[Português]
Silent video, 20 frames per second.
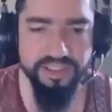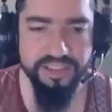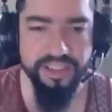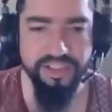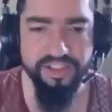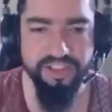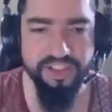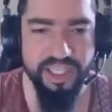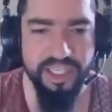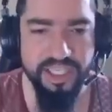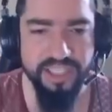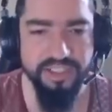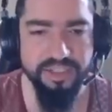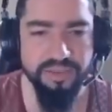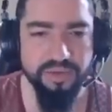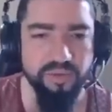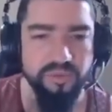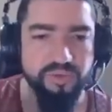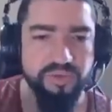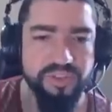deixar aí
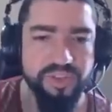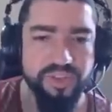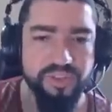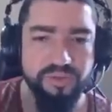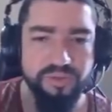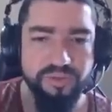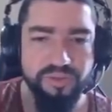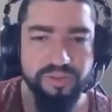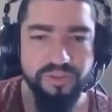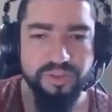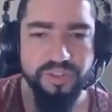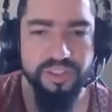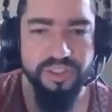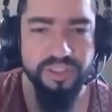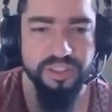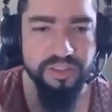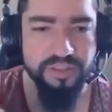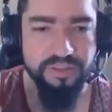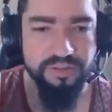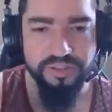com os seus
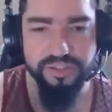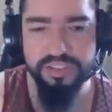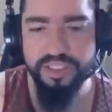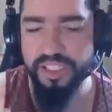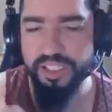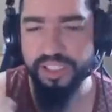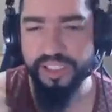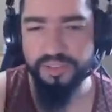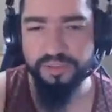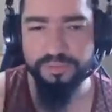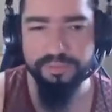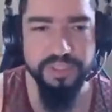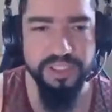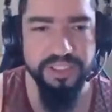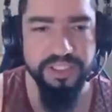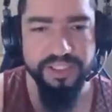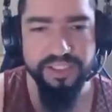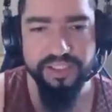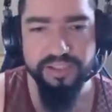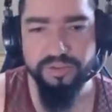dano,
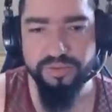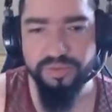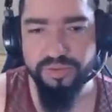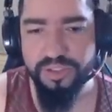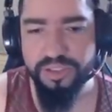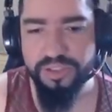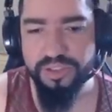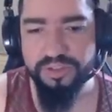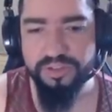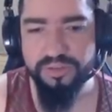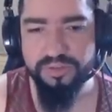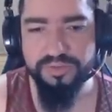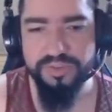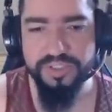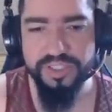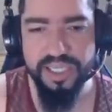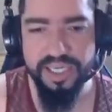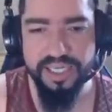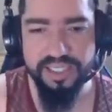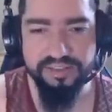perigo,
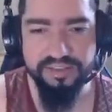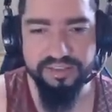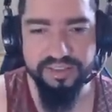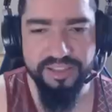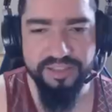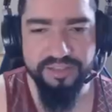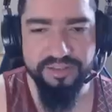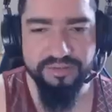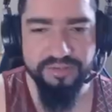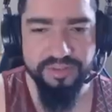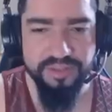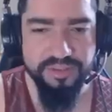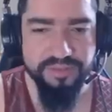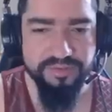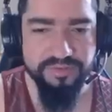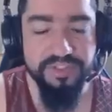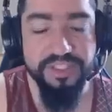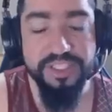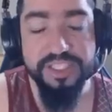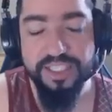ficassem,
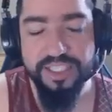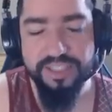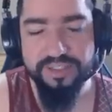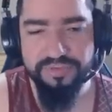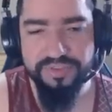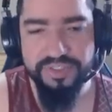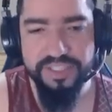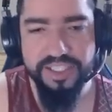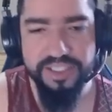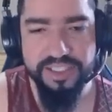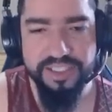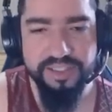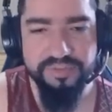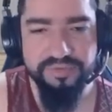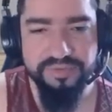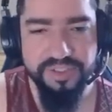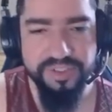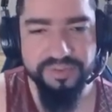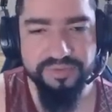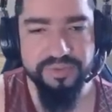fiquem, fiquem né,
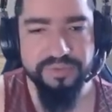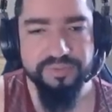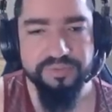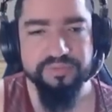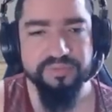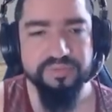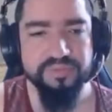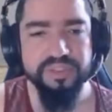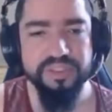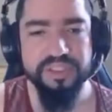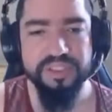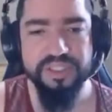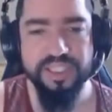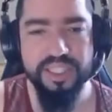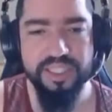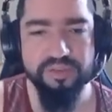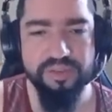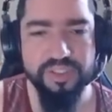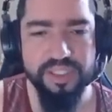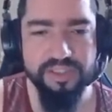vivos. E
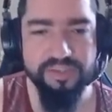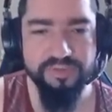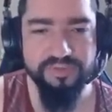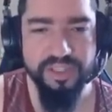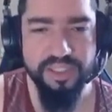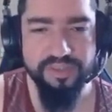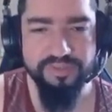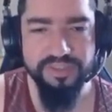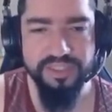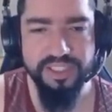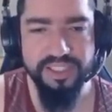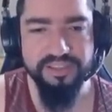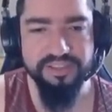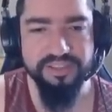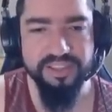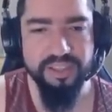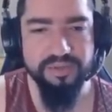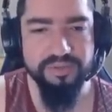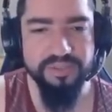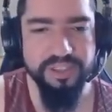aí o Cano vai
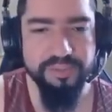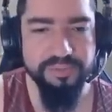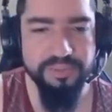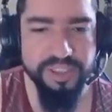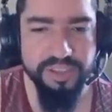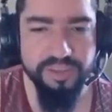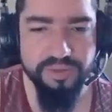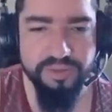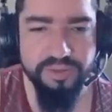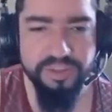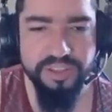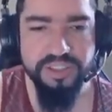finalizar o inimigo,